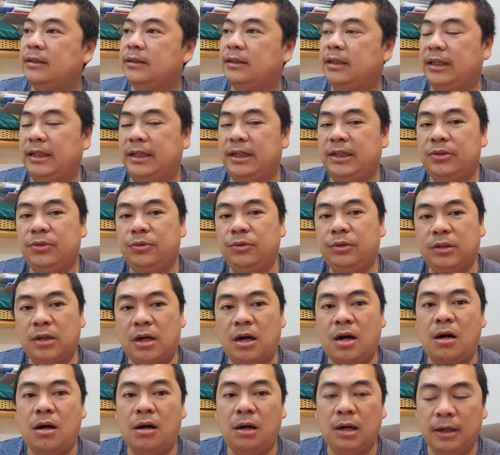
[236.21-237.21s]
Thì cái rủi
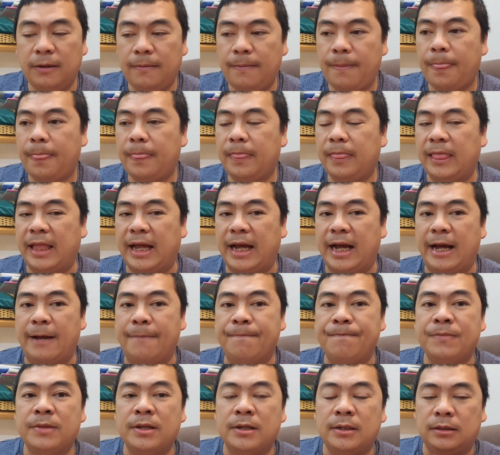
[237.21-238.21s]
ro á, là
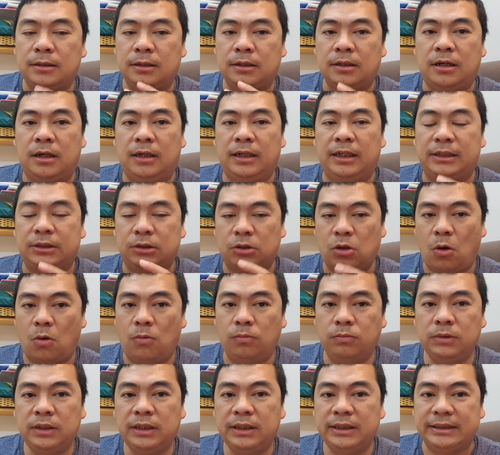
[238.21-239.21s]
nó gọi là tổn
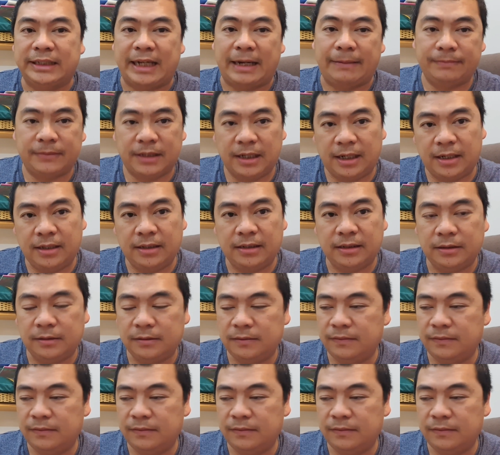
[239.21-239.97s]
thất tạm thời,